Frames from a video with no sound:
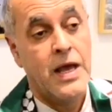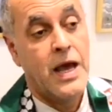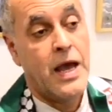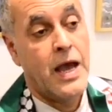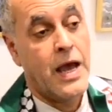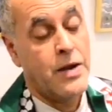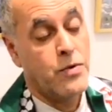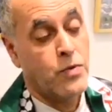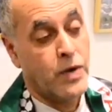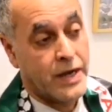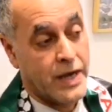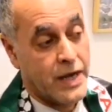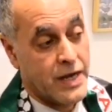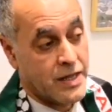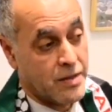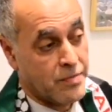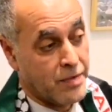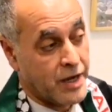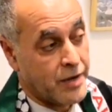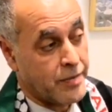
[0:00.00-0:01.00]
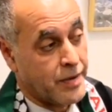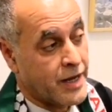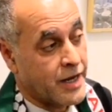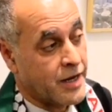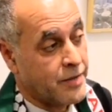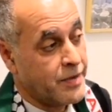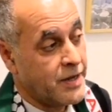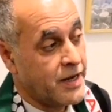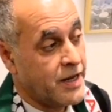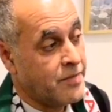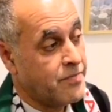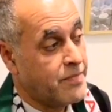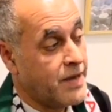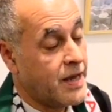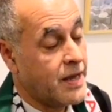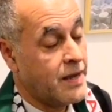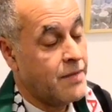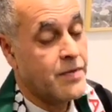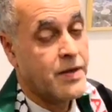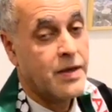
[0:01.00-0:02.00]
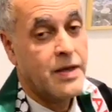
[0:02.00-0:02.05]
عن وكالة المغرب العربي للأنباء